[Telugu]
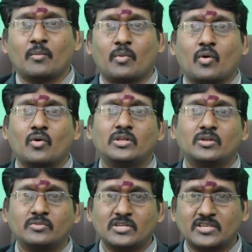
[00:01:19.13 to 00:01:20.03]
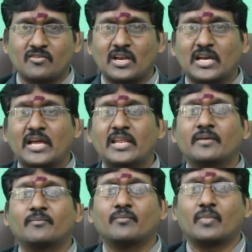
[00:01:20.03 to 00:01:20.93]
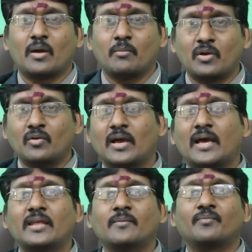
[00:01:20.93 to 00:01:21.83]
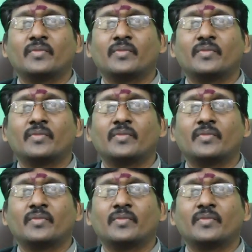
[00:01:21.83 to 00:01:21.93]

పౌరోహిత్యం చేసేవాళ్ళు కానీ బ్రాహ్మణులు కానీ